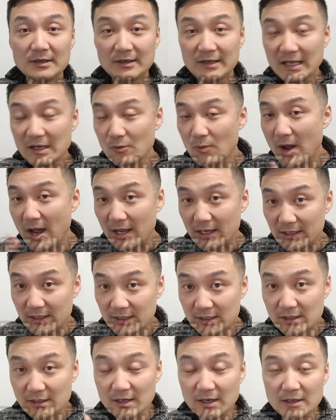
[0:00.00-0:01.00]
另外
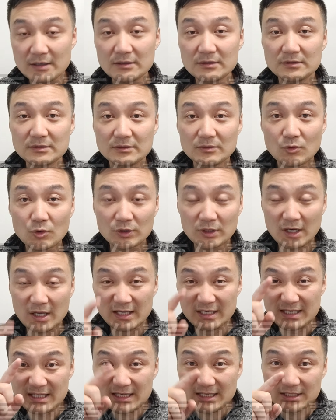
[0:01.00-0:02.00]
一个人获得
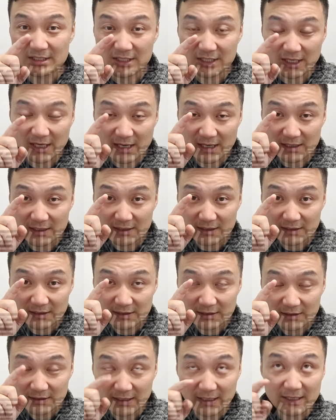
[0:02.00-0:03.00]
了
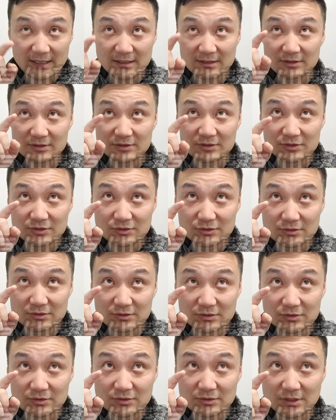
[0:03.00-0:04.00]

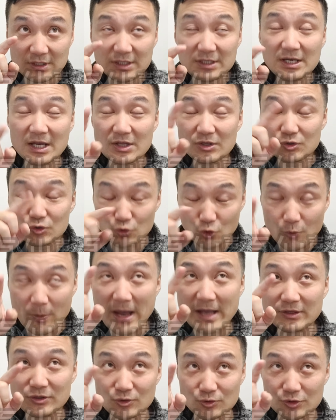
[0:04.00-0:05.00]

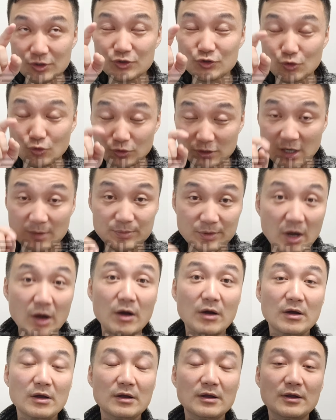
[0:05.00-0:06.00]
1999张
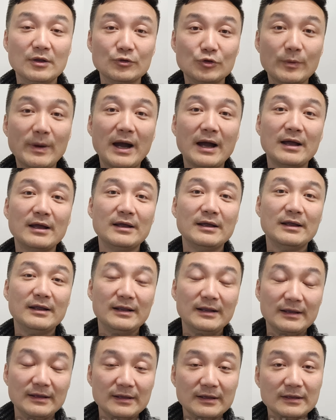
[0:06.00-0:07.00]
票，对吧？
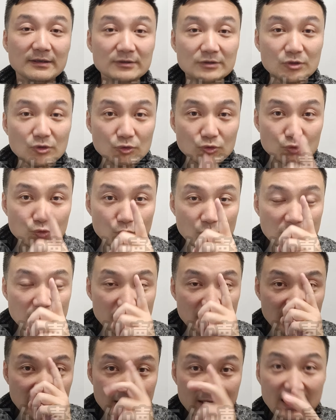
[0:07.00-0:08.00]
就多那
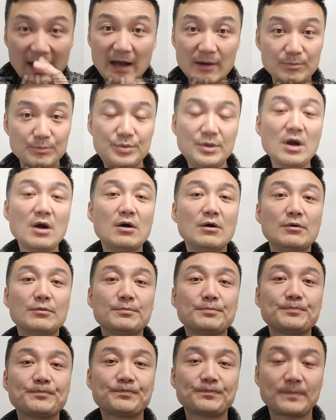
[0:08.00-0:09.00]
么两票，
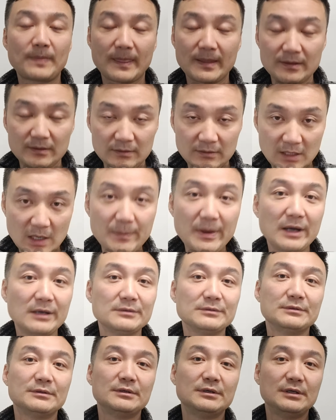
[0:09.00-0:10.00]
那么